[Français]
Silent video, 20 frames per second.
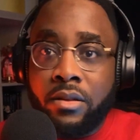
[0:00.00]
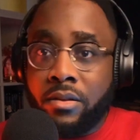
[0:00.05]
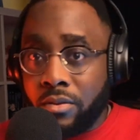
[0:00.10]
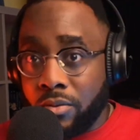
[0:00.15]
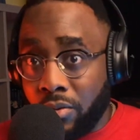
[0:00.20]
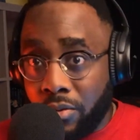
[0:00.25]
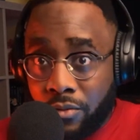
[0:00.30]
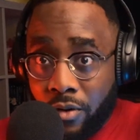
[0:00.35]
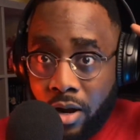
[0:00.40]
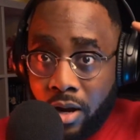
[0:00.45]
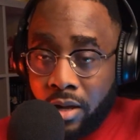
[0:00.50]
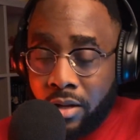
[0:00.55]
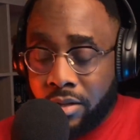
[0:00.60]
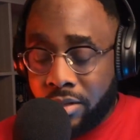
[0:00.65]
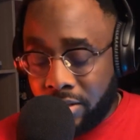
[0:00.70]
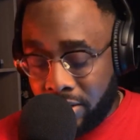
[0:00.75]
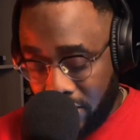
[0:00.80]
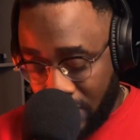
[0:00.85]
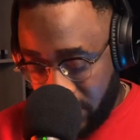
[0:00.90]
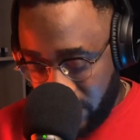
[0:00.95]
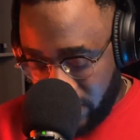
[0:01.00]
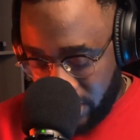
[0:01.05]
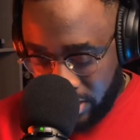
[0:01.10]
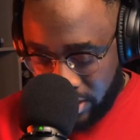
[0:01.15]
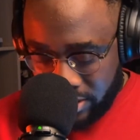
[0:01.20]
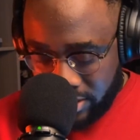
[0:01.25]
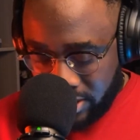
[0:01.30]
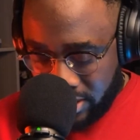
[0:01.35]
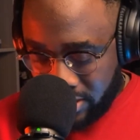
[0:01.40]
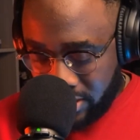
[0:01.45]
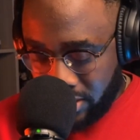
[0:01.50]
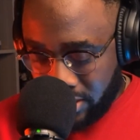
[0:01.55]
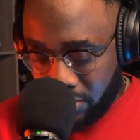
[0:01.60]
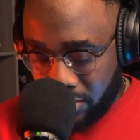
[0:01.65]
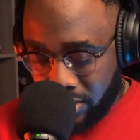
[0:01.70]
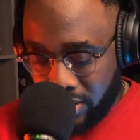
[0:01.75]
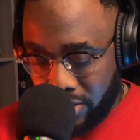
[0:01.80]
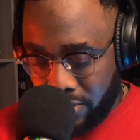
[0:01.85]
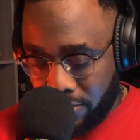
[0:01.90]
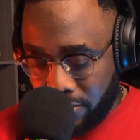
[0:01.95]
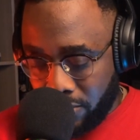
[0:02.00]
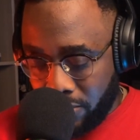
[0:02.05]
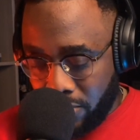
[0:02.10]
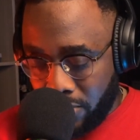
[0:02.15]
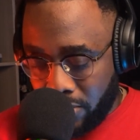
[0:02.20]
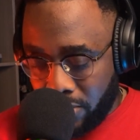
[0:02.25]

Donc voilà, ça, ça c'est un truc qui est venu,